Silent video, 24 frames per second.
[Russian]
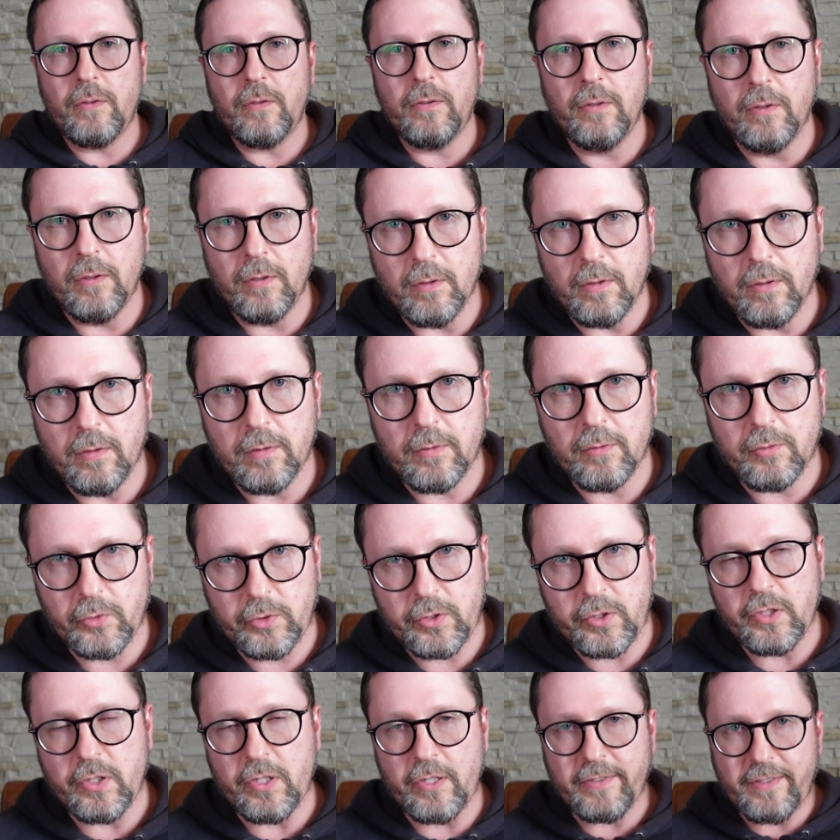но
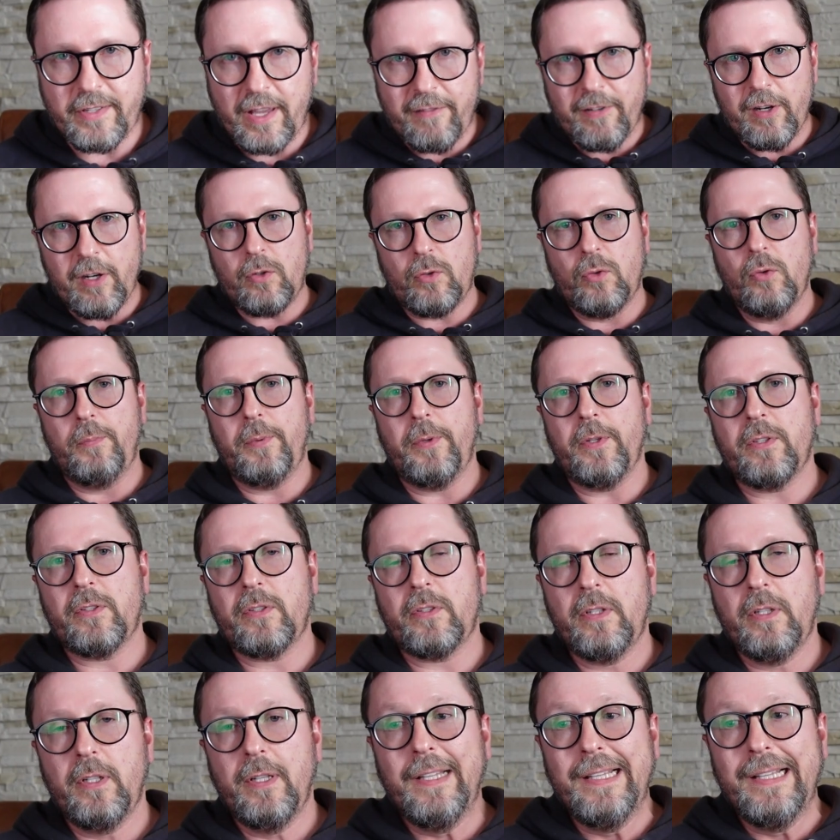русские же оставили Купинск.
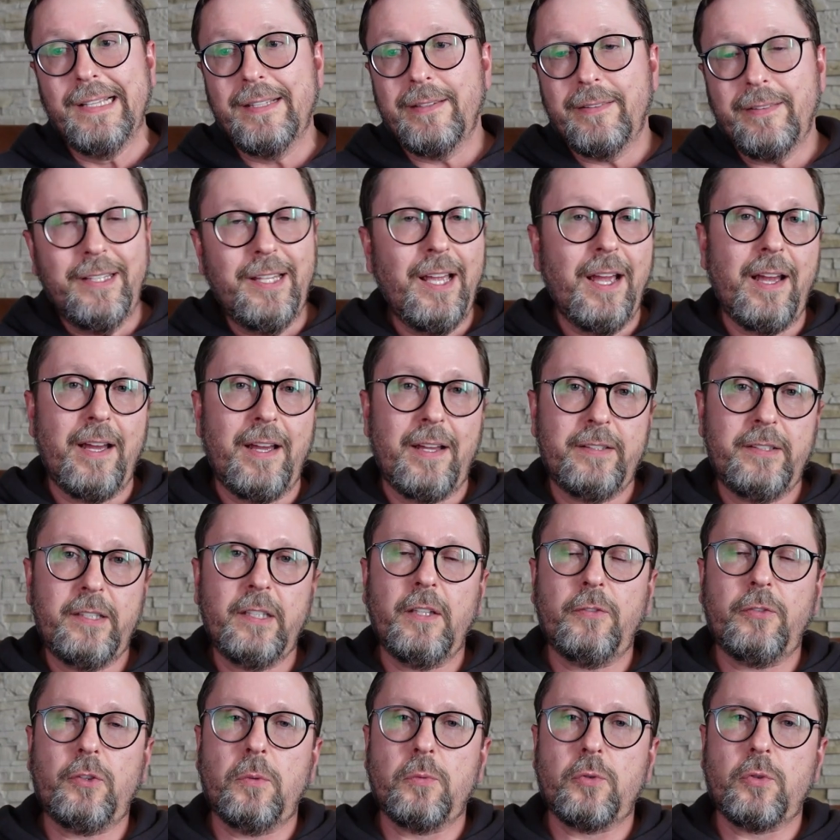Да,
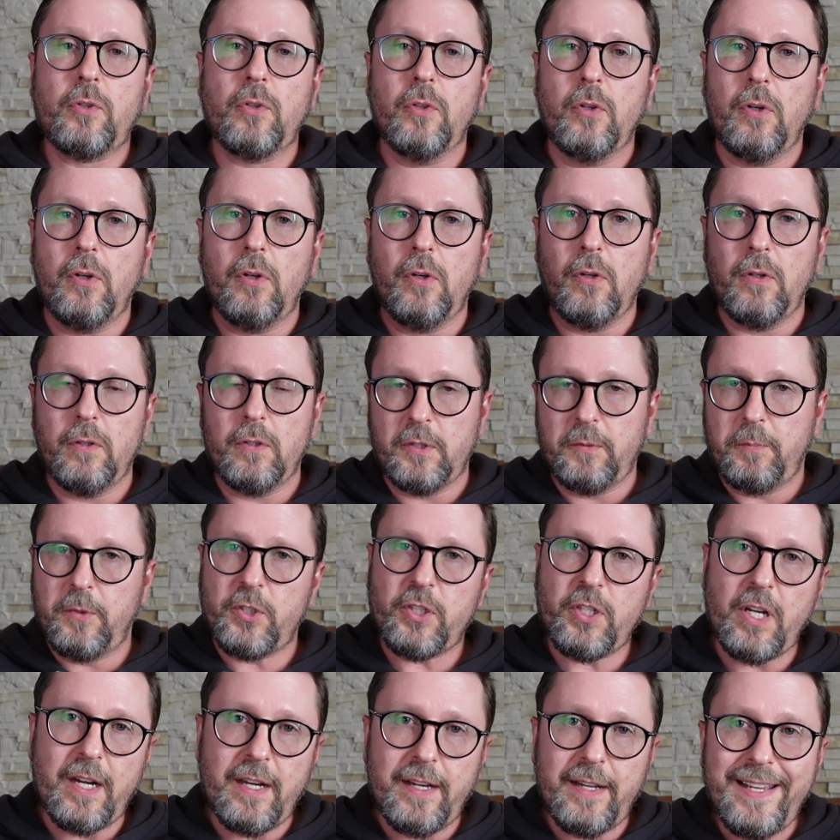дело в том, что
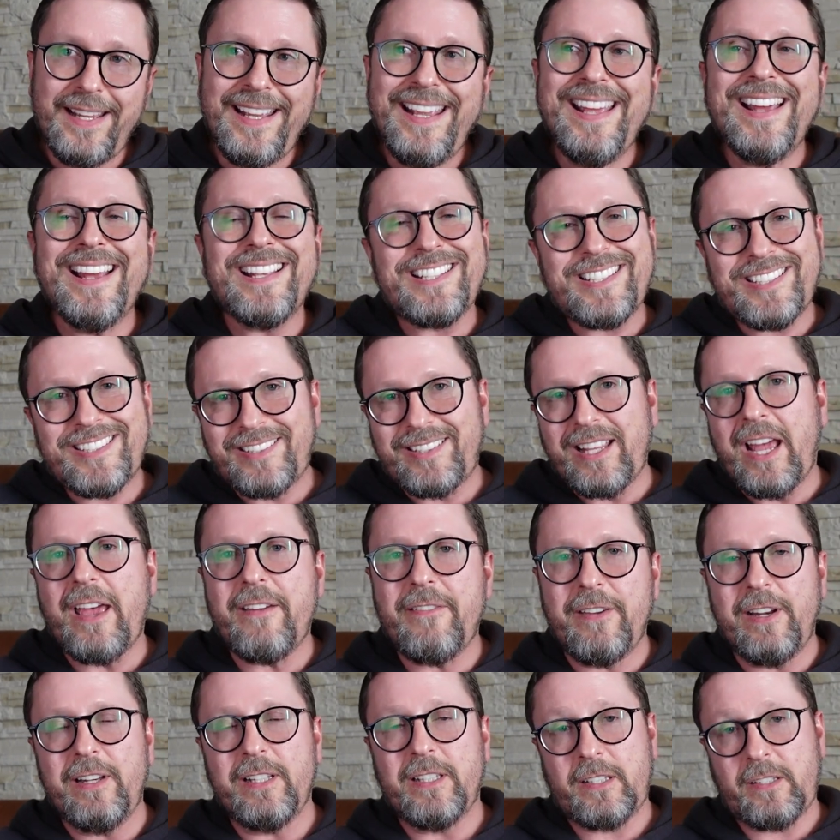сбежали и
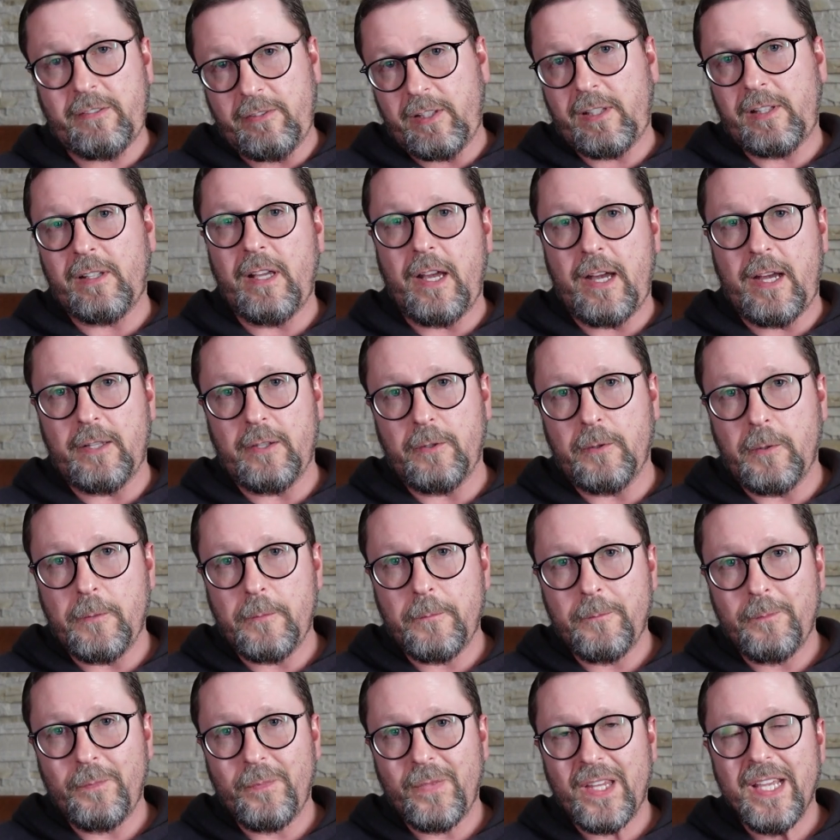оставили Светлану.
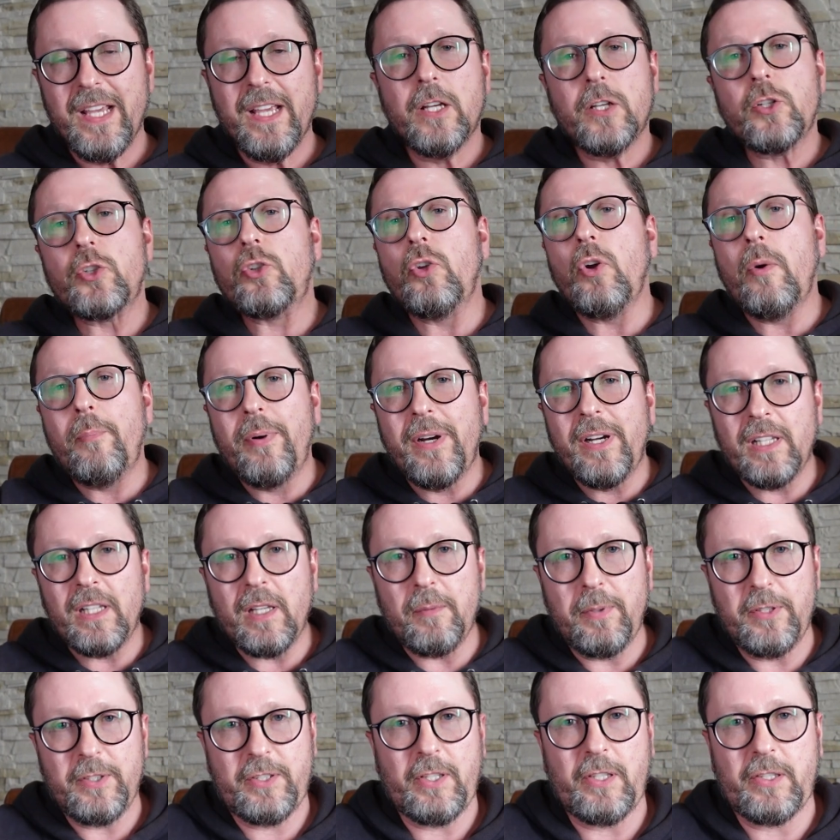Что было
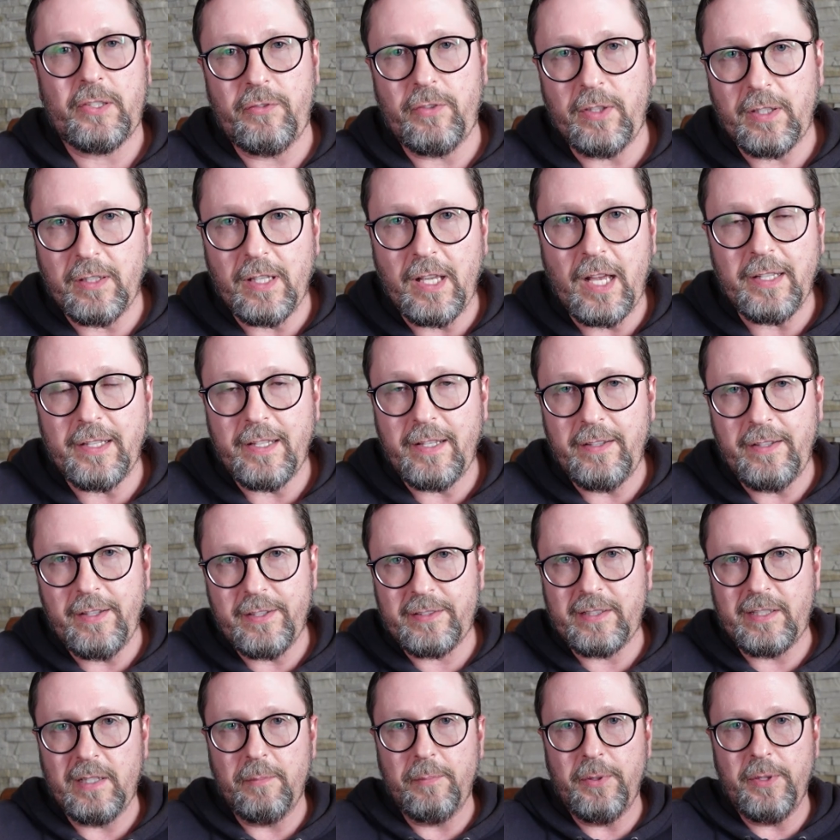бы со Светланой,
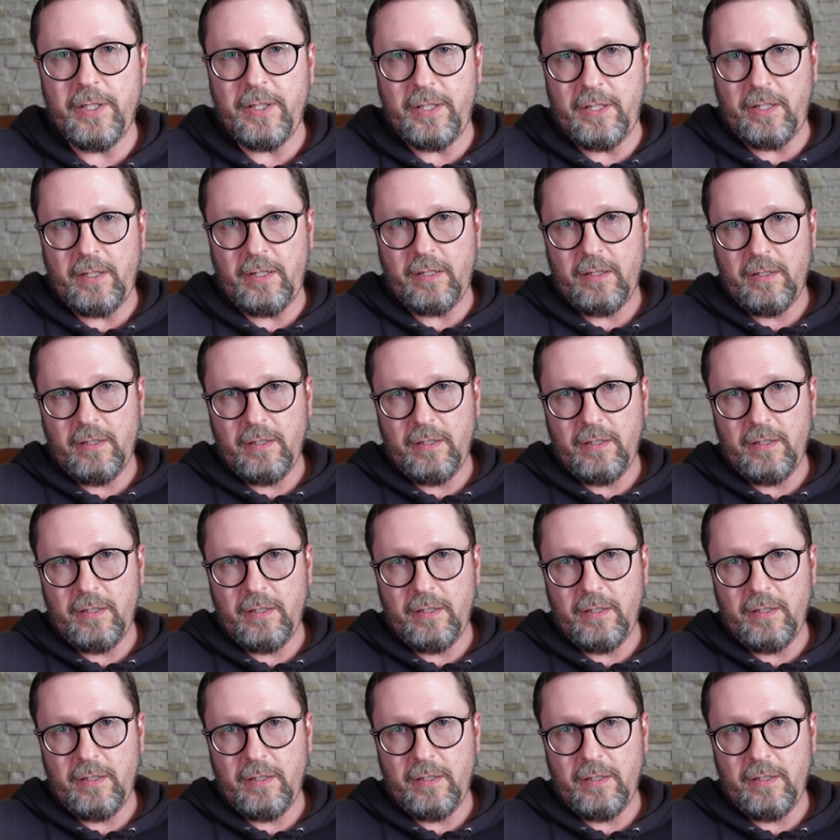если бы не?